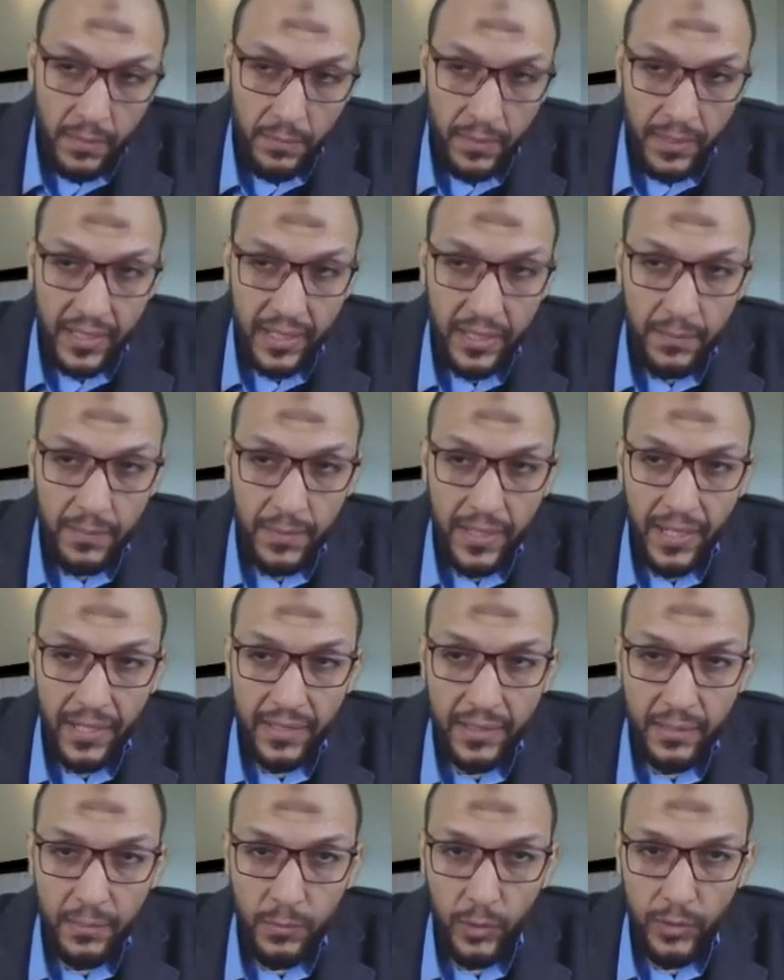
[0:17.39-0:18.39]
بتكلم من
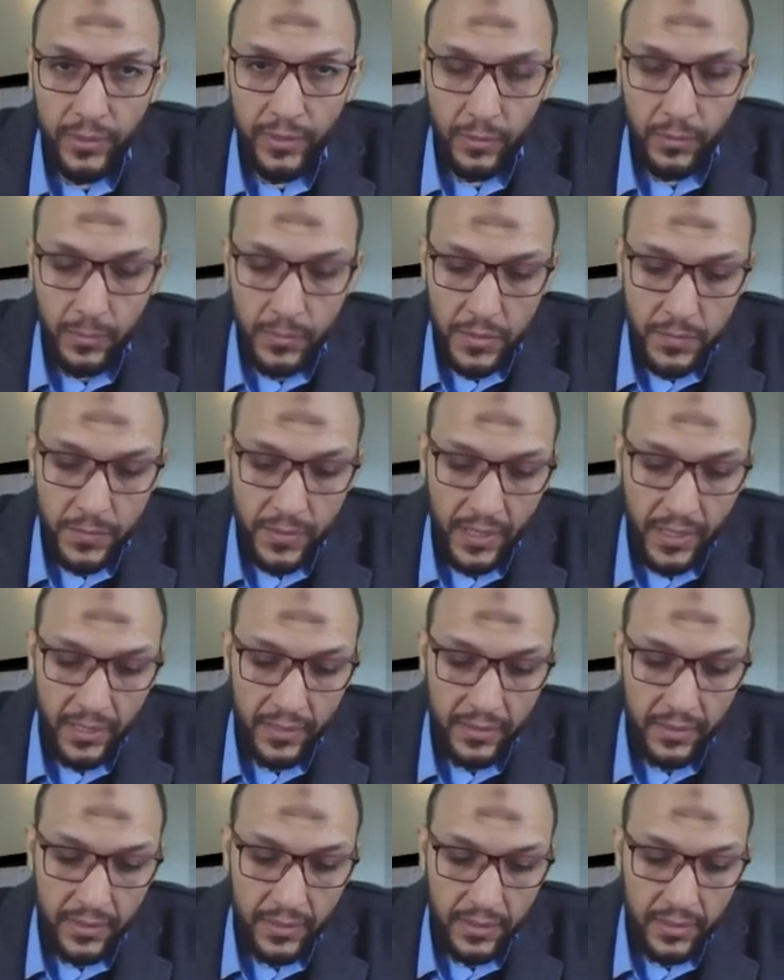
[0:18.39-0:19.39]
ناحيه المحتوى مش من
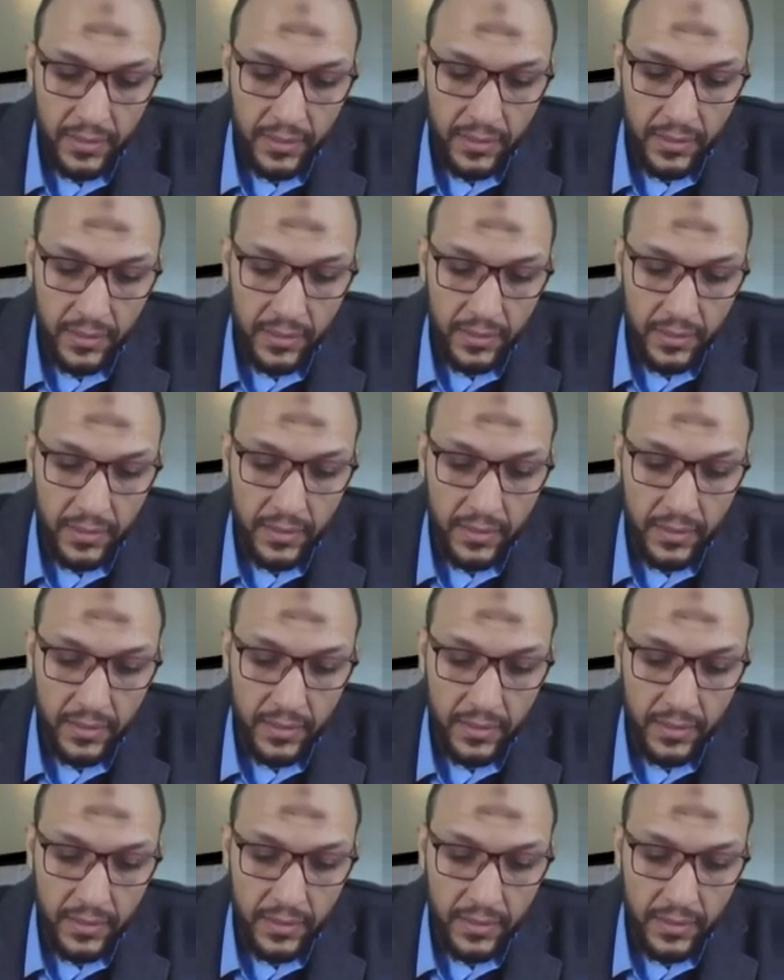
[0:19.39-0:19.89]
ناحيه ال